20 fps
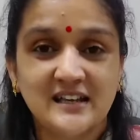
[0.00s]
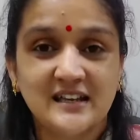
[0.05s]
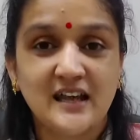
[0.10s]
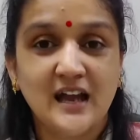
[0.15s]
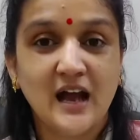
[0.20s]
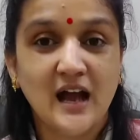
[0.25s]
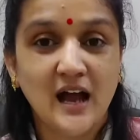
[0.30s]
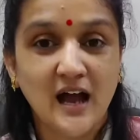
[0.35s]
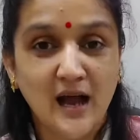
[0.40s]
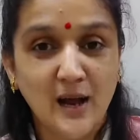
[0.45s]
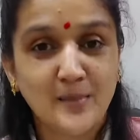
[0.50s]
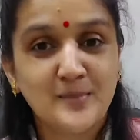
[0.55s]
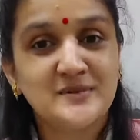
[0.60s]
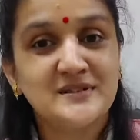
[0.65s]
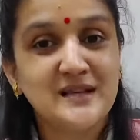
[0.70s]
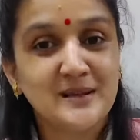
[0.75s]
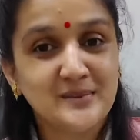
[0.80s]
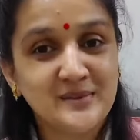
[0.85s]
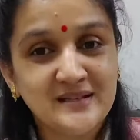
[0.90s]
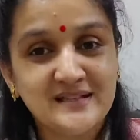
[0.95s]
कि
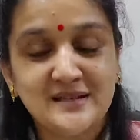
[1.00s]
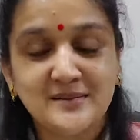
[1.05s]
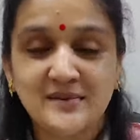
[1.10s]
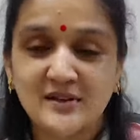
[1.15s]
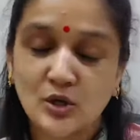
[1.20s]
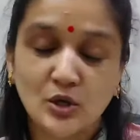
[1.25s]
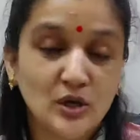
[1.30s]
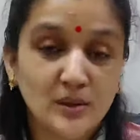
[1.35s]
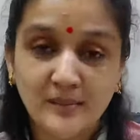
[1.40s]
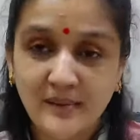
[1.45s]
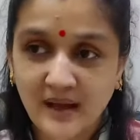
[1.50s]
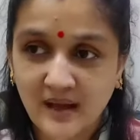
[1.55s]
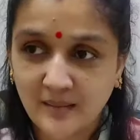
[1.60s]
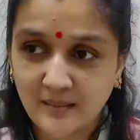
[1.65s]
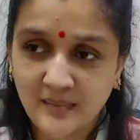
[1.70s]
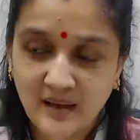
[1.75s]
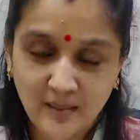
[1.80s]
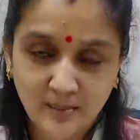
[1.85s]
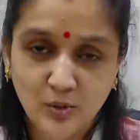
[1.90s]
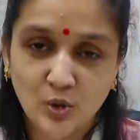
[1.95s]
आप सभी से क्योंकि
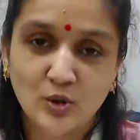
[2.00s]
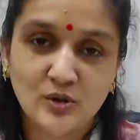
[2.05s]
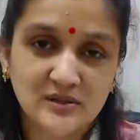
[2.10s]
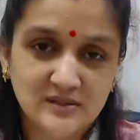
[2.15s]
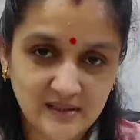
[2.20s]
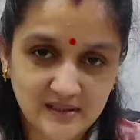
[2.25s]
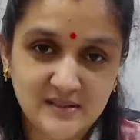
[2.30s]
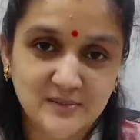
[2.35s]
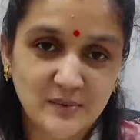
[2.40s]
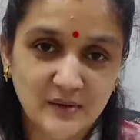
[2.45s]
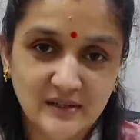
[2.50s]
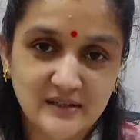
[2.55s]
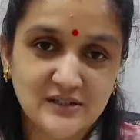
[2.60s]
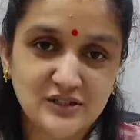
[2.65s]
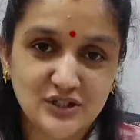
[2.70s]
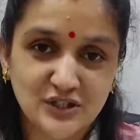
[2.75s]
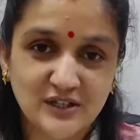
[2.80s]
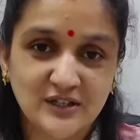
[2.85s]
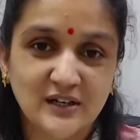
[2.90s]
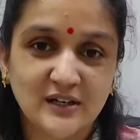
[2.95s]
मैं मैं आपको
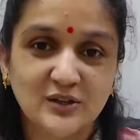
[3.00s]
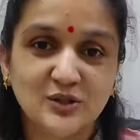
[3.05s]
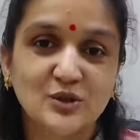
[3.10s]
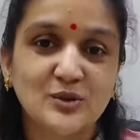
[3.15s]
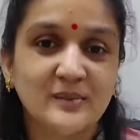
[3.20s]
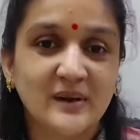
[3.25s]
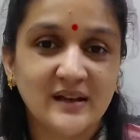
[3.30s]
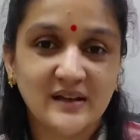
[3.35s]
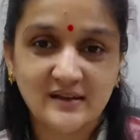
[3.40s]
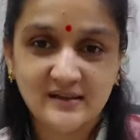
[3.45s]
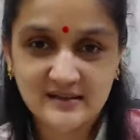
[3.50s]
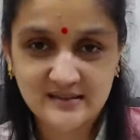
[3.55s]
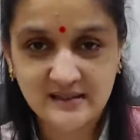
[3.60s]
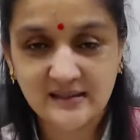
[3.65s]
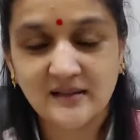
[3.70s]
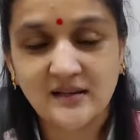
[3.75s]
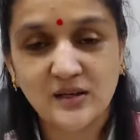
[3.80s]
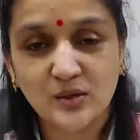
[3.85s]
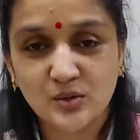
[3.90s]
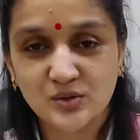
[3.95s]
एक्सपीरियंस शेयर करती हूँ मैंने
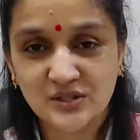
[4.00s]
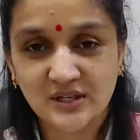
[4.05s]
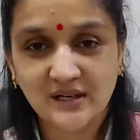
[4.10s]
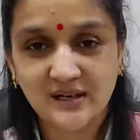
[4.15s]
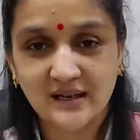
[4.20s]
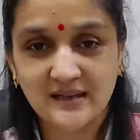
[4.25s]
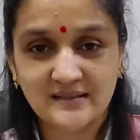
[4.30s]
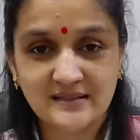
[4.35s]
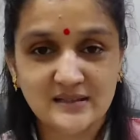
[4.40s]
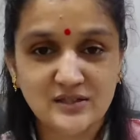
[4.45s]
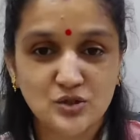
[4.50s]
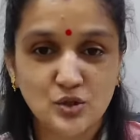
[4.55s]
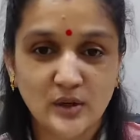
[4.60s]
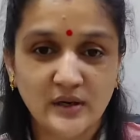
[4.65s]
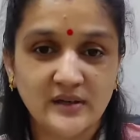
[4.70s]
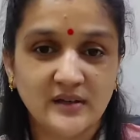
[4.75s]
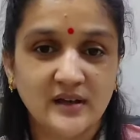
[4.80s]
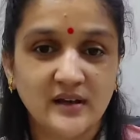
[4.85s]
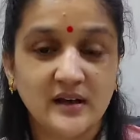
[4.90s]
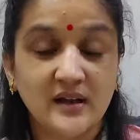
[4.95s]
रिसेंटली कुछ एक क्लासेस
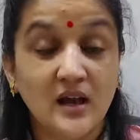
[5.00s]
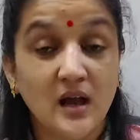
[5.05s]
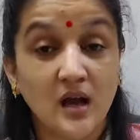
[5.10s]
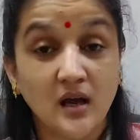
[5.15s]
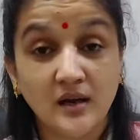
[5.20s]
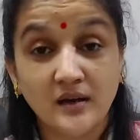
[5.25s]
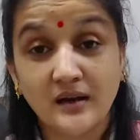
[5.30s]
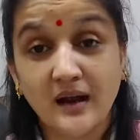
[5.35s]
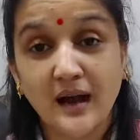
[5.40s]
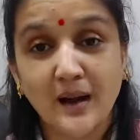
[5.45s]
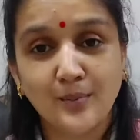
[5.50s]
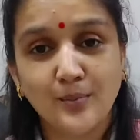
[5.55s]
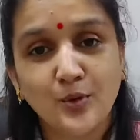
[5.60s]
ज्वाइन करी हैं अगर